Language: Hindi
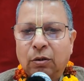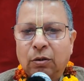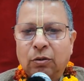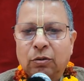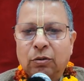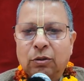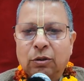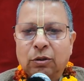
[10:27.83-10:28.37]

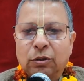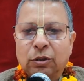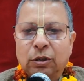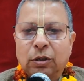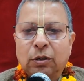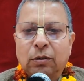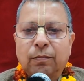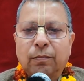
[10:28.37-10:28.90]
और ये
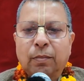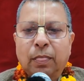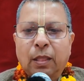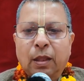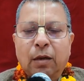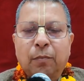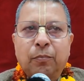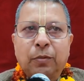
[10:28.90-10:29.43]

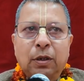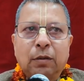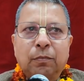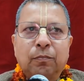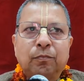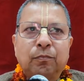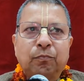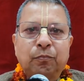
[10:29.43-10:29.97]
अपने
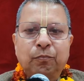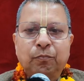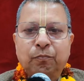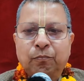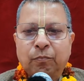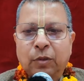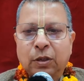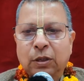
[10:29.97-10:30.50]

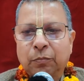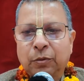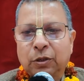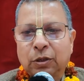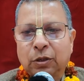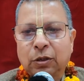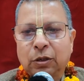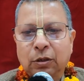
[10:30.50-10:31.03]
माता
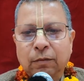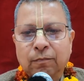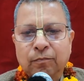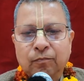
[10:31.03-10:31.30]
पिता के